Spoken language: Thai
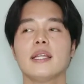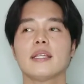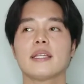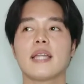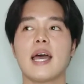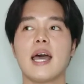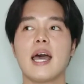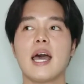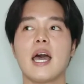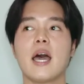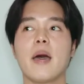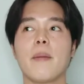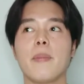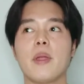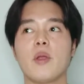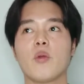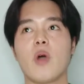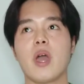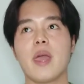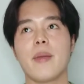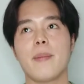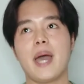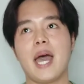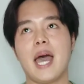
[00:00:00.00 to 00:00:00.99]
ถ้าเป็น
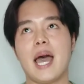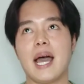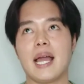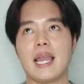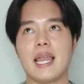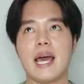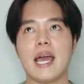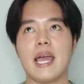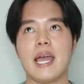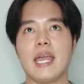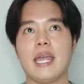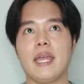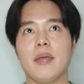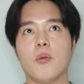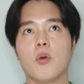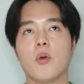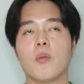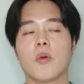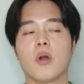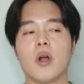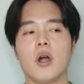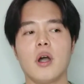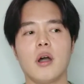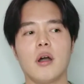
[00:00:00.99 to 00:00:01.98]
วัยมหาลัยผม
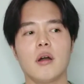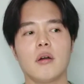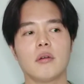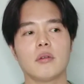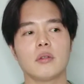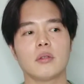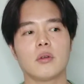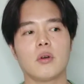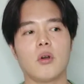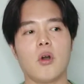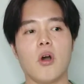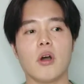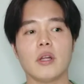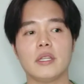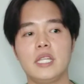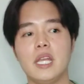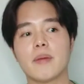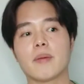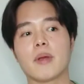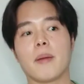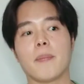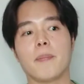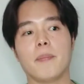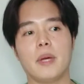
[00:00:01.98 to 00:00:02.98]
ก็ขอเทีย
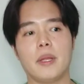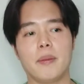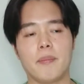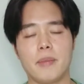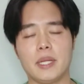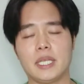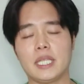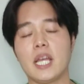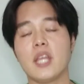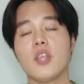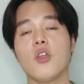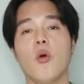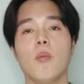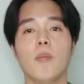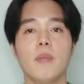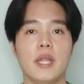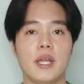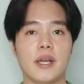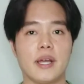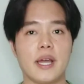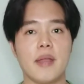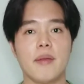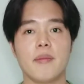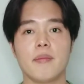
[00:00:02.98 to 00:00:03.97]
บกับเหมือนมัธยมเล
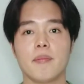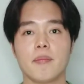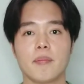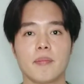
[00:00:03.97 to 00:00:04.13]
ยกัน